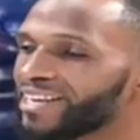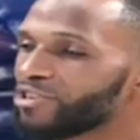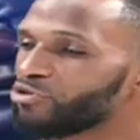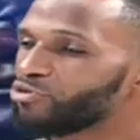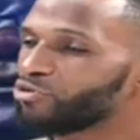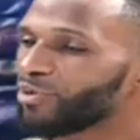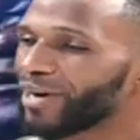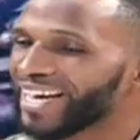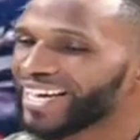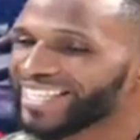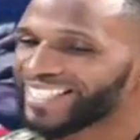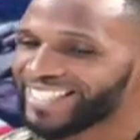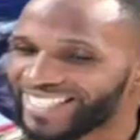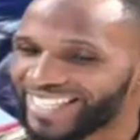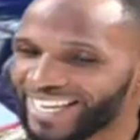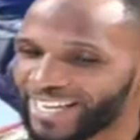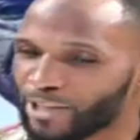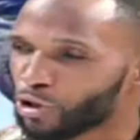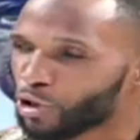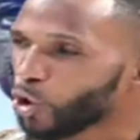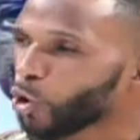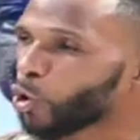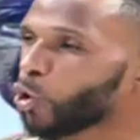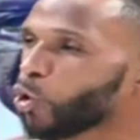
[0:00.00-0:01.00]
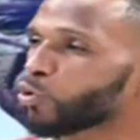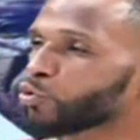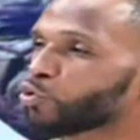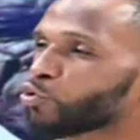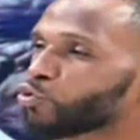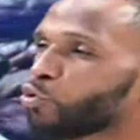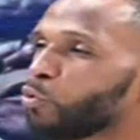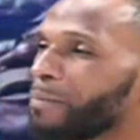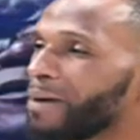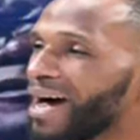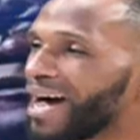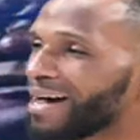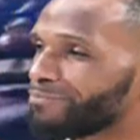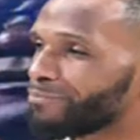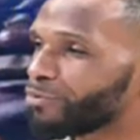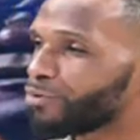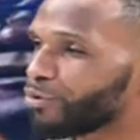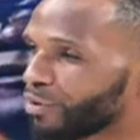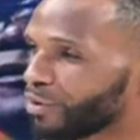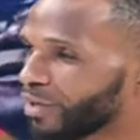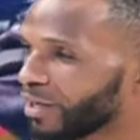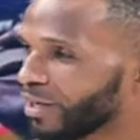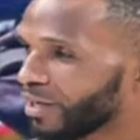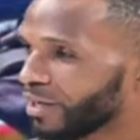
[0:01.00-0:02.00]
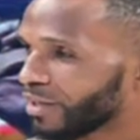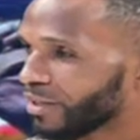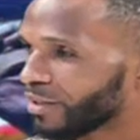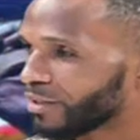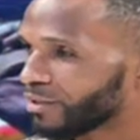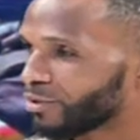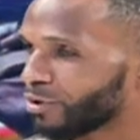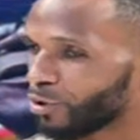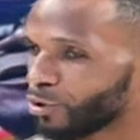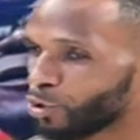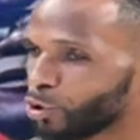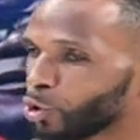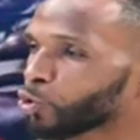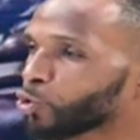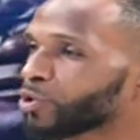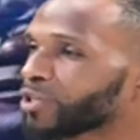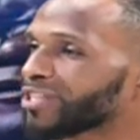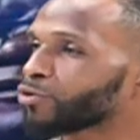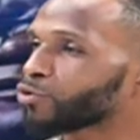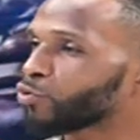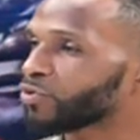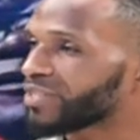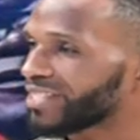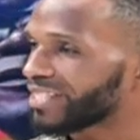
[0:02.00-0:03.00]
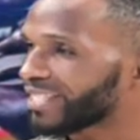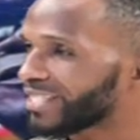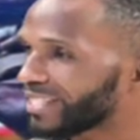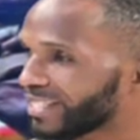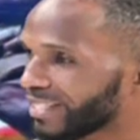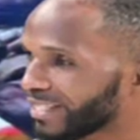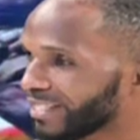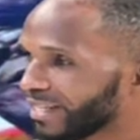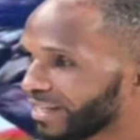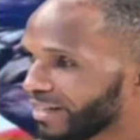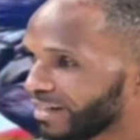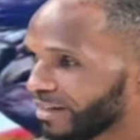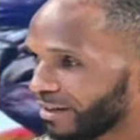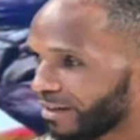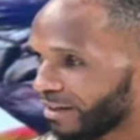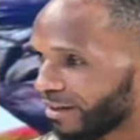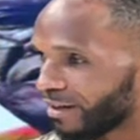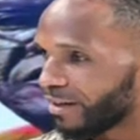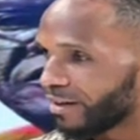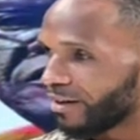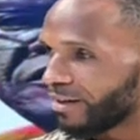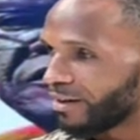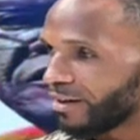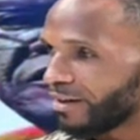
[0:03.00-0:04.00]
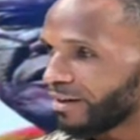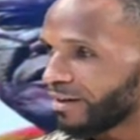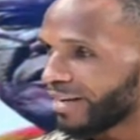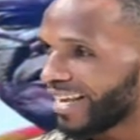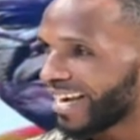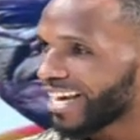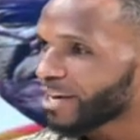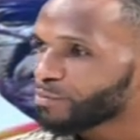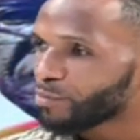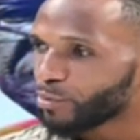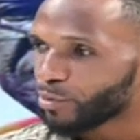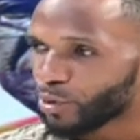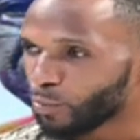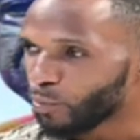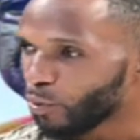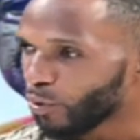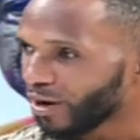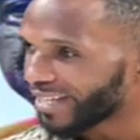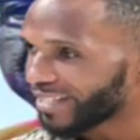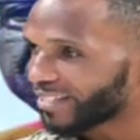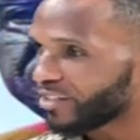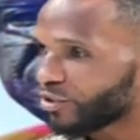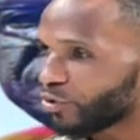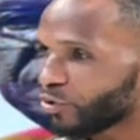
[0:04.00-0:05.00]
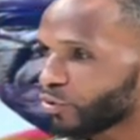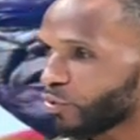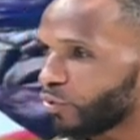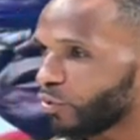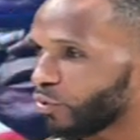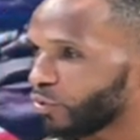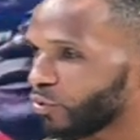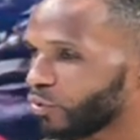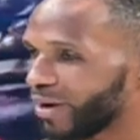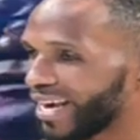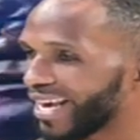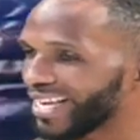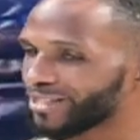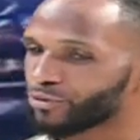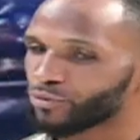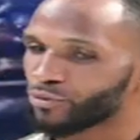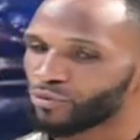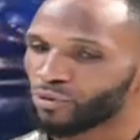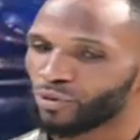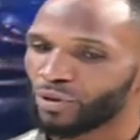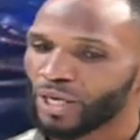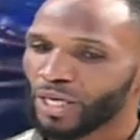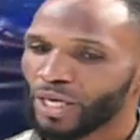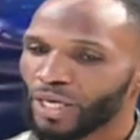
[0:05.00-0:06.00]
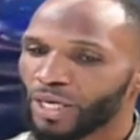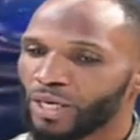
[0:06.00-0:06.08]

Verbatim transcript: une recette consommable dans notre société euh, la République démocratique du Congo, est-ce que